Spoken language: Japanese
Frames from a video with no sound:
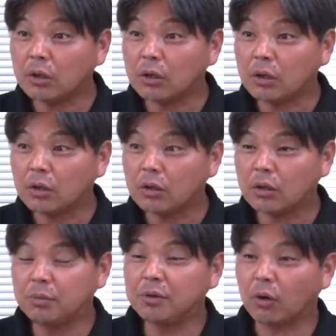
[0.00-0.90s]
うん、っ
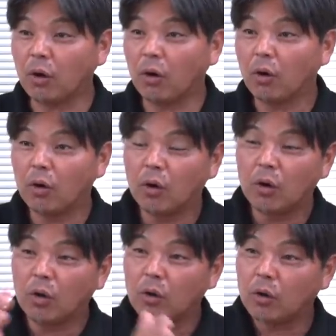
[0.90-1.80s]
て見たら
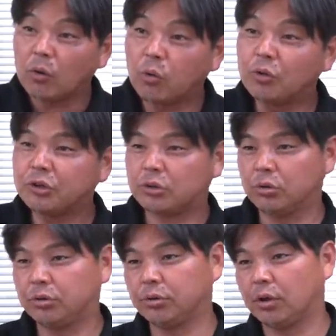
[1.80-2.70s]
国立
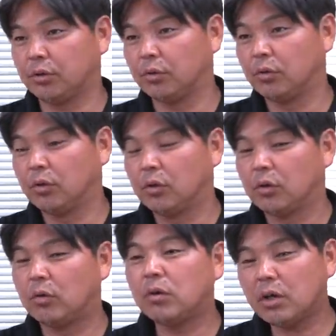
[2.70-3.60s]
競技場でやるの
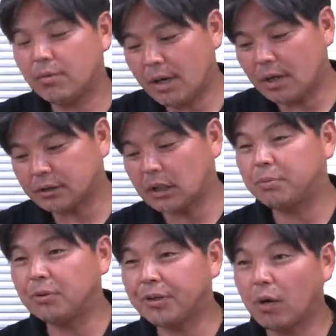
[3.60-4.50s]
これは
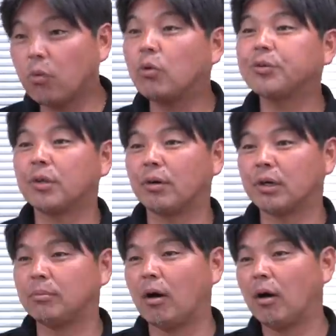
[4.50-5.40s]
サポーターが怒ってるわ
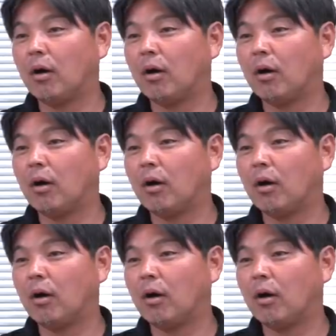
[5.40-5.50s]
け今あ